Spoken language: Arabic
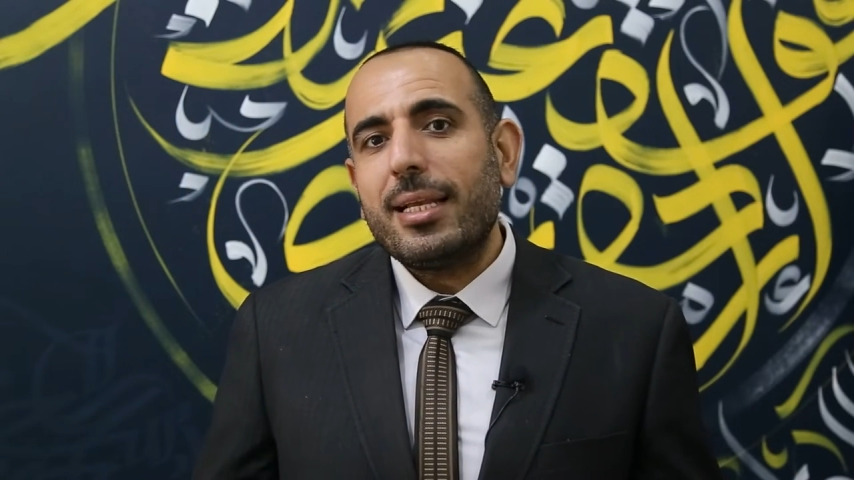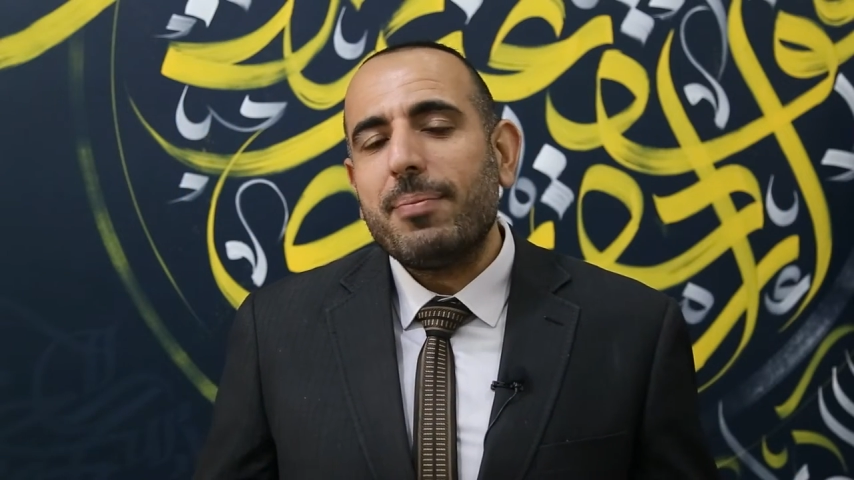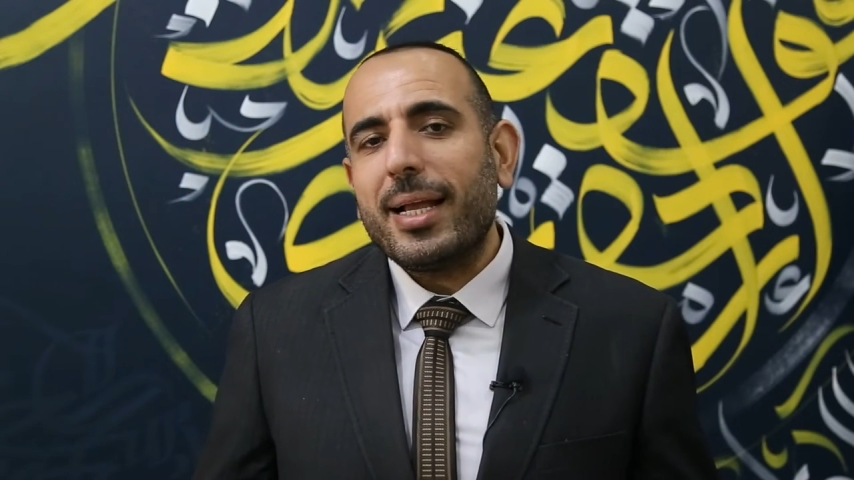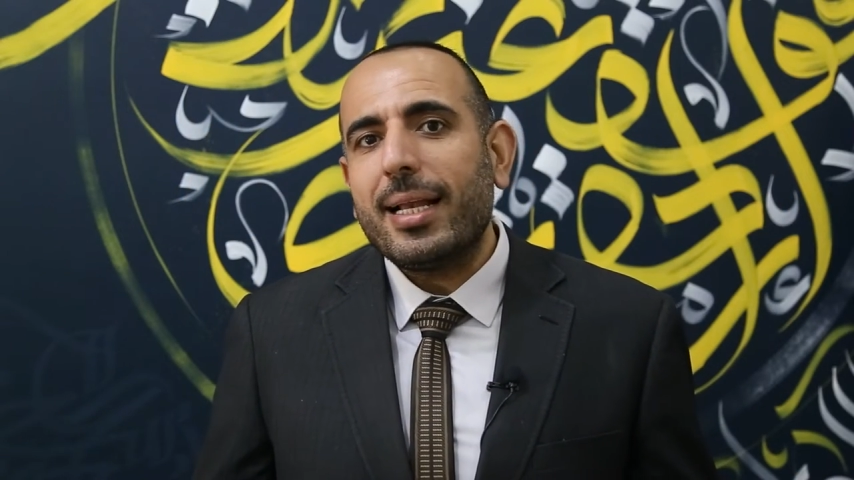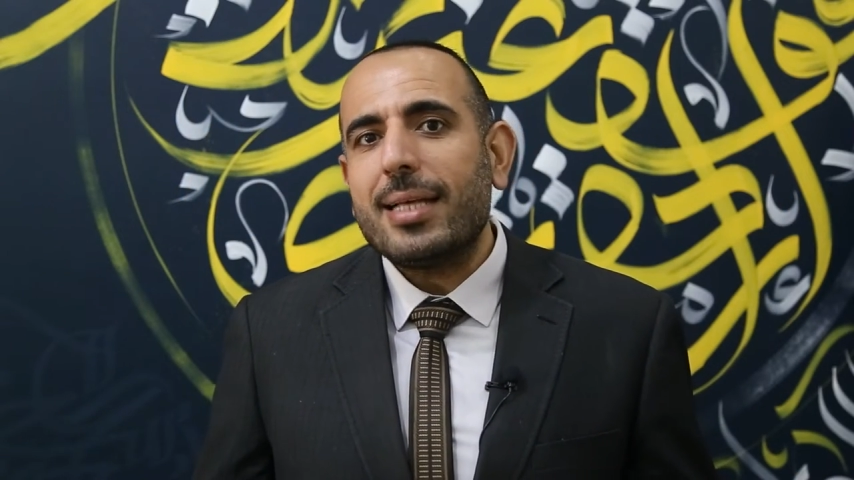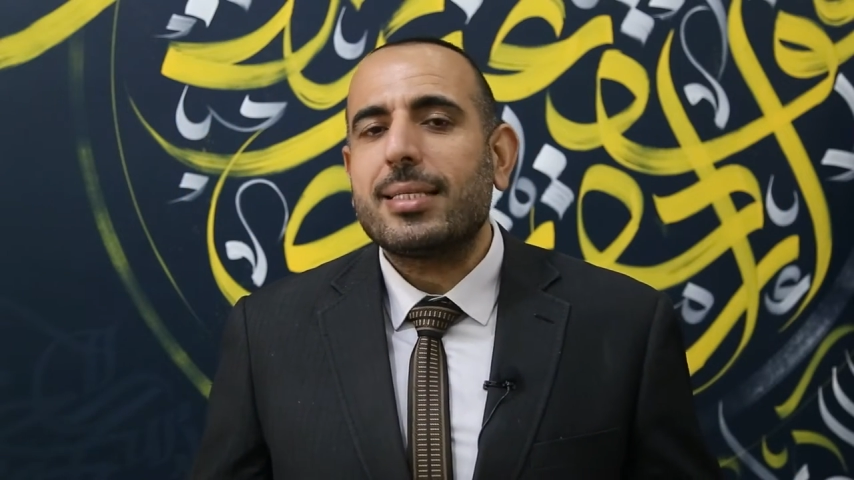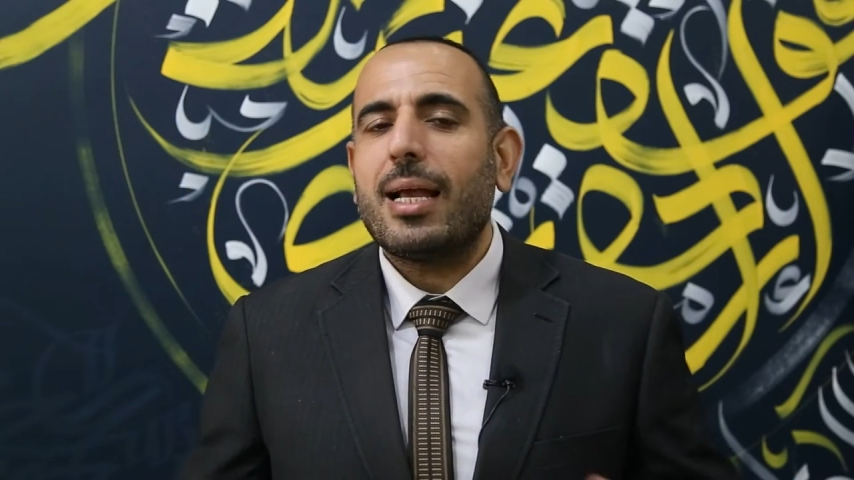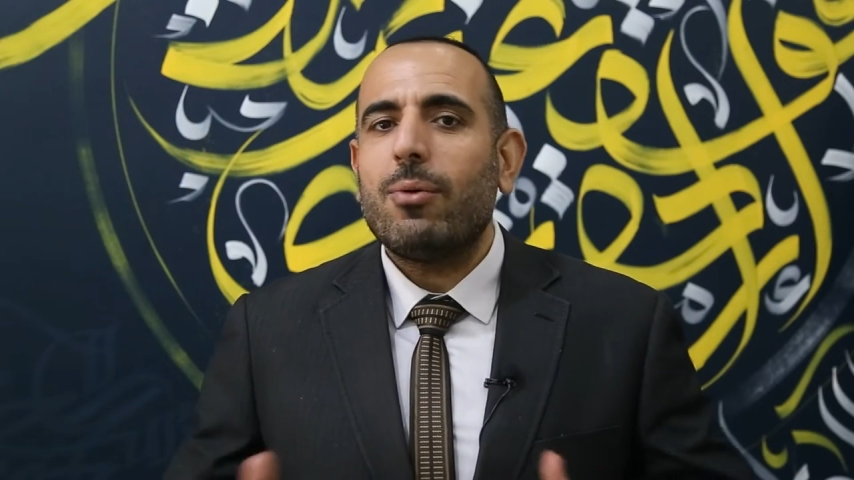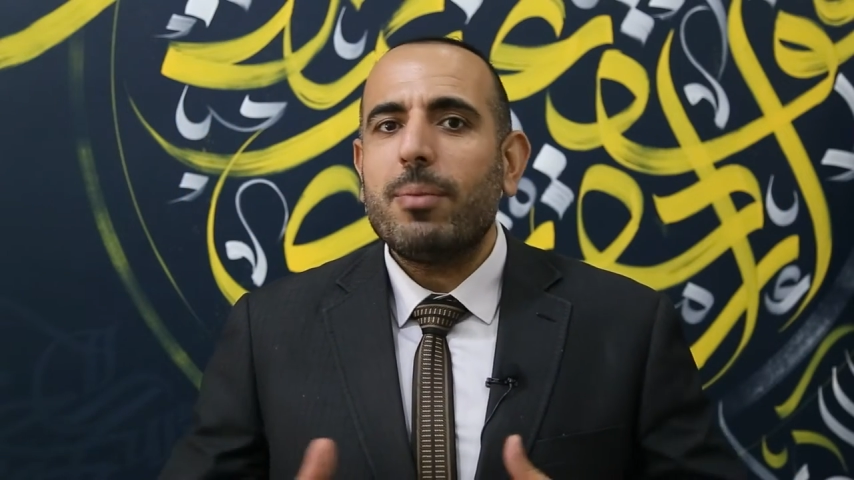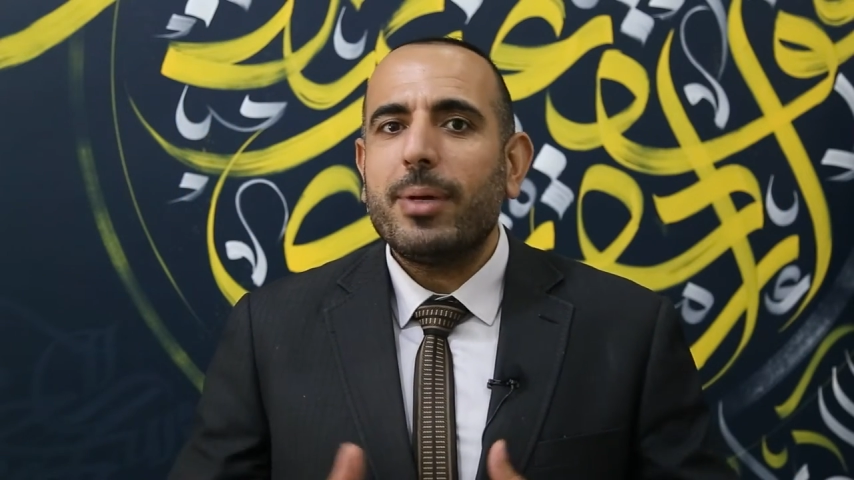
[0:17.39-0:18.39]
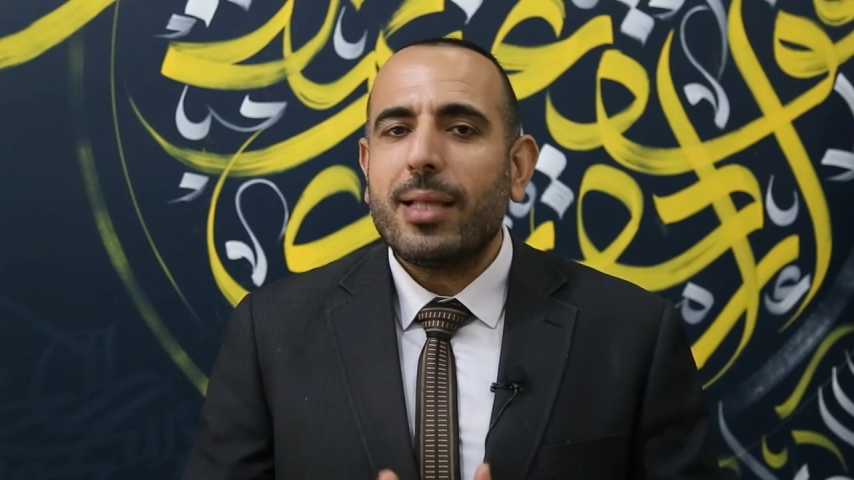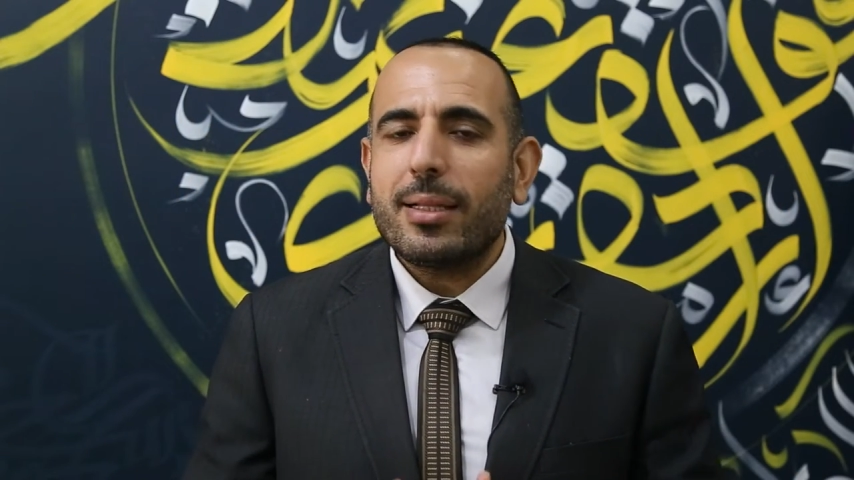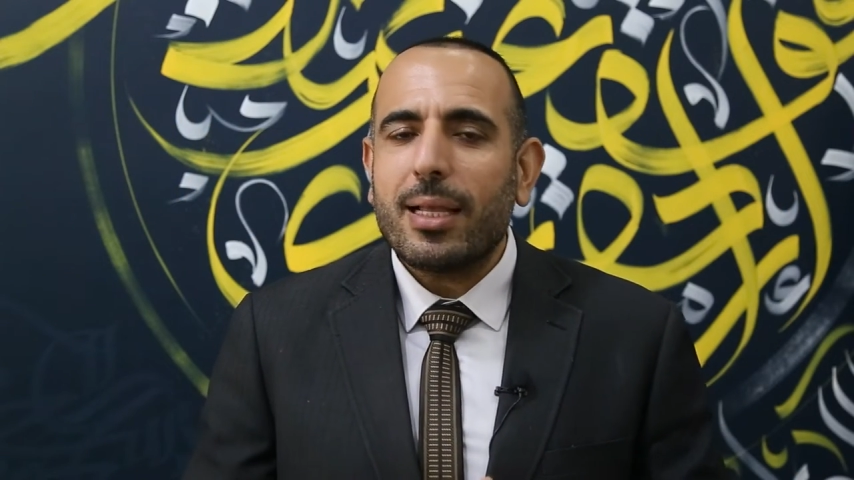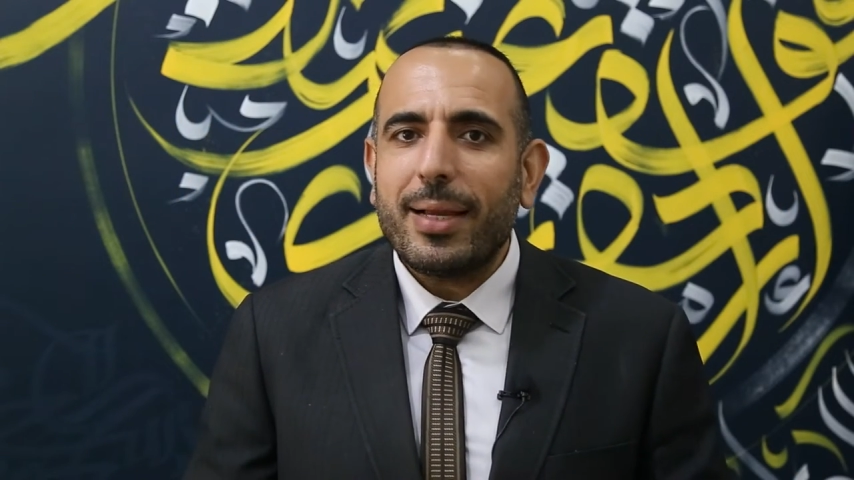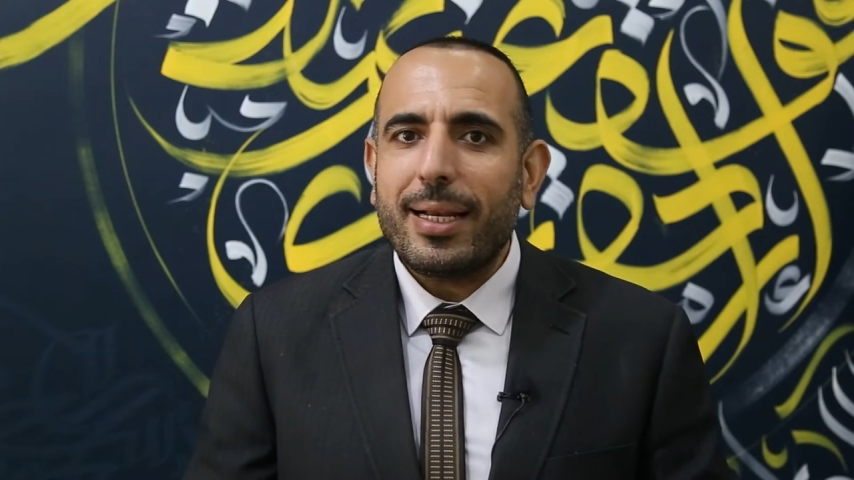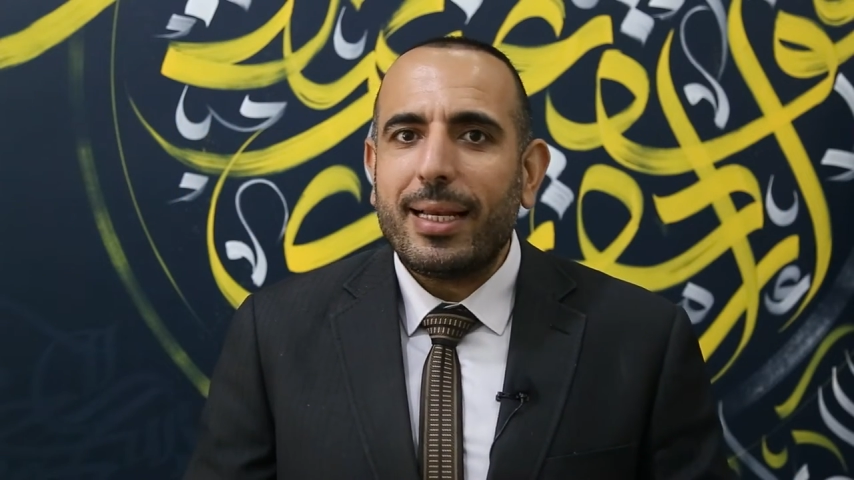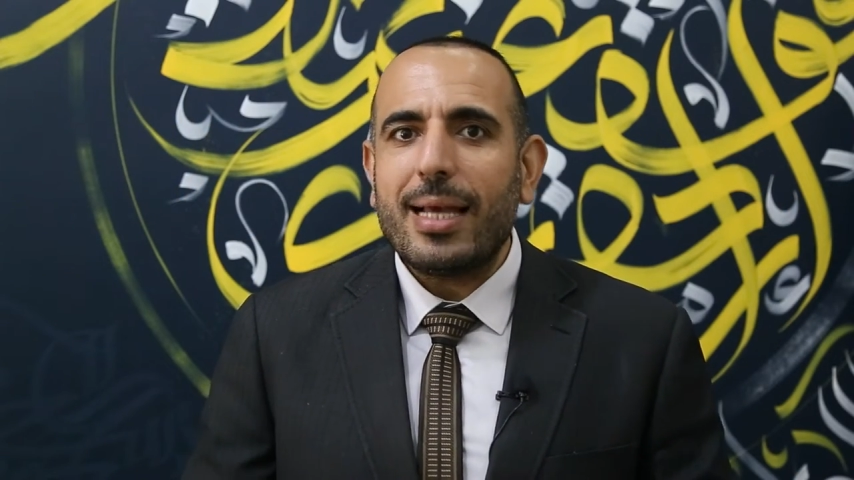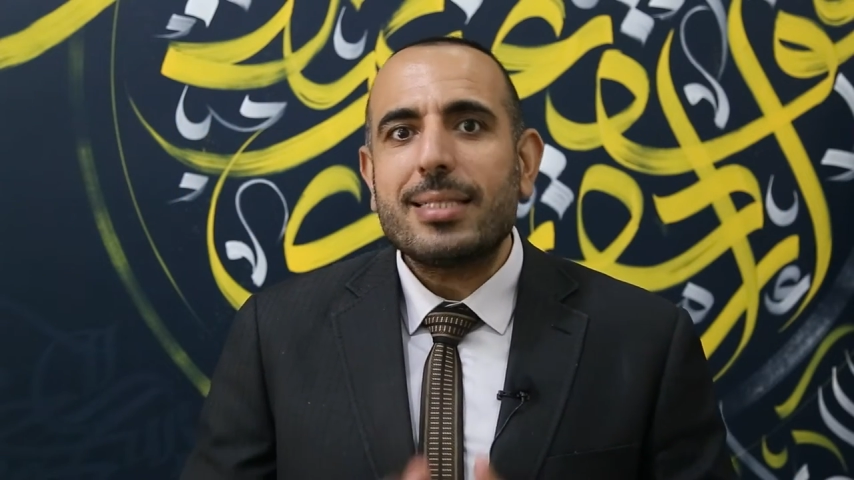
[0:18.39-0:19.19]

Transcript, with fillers: المقلي اسكى والبطاطا المقليه